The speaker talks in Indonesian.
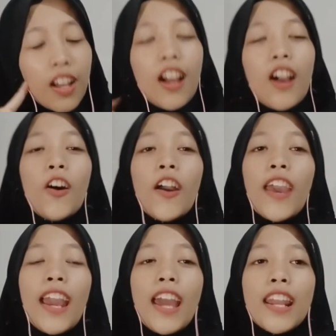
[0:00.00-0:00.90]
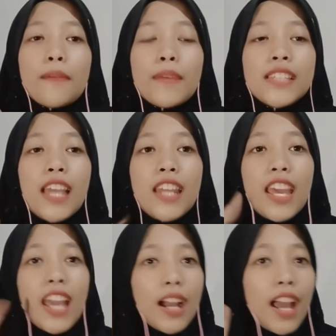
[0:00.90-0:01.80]
Oke, karena masih ada
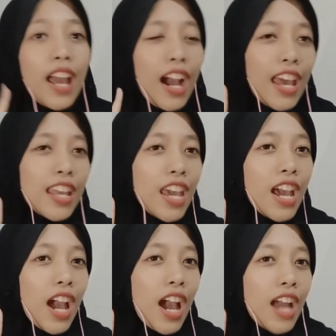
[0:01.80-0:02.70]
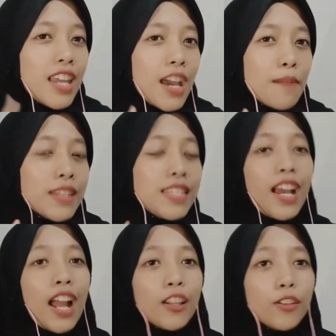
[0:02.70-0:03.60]
yang kayaknya ada yang masih
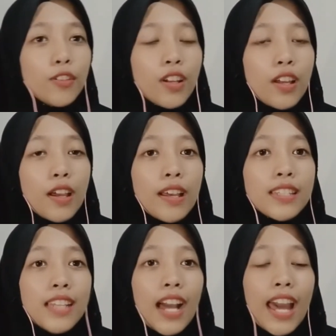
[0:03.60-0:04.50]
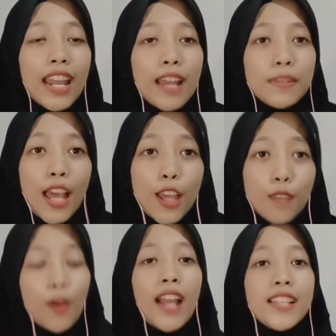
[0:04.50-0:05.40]
ngantuk, sekarang Miss Ayun
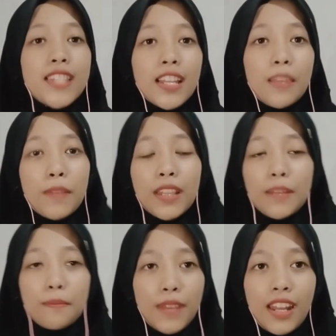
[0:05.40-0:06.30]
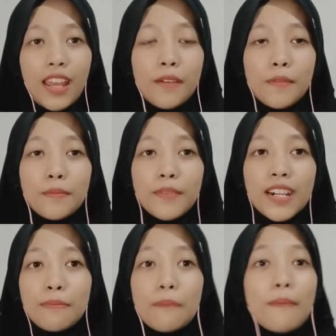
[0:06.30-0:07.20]
mau ngajak teman-teman uh, eh,
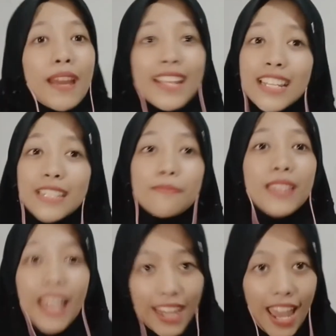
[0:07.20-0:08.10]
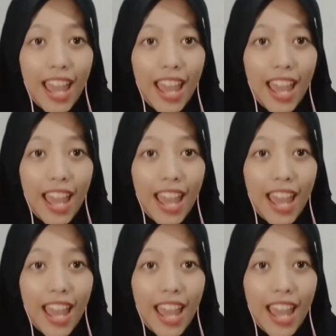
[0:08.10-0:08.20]
pemanasan sebentar ya.